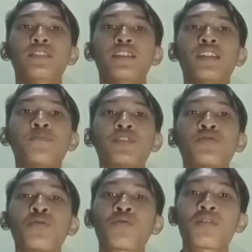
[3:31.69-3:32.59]
kita
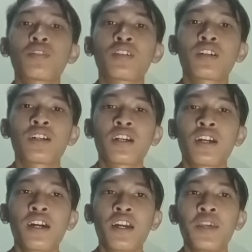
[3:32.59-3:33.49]
masuk
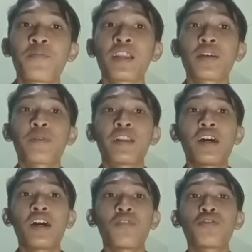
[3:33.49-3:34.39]
ke iman
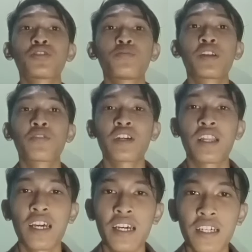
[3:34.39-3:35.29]
kepada Allah Subhanahu wa taala.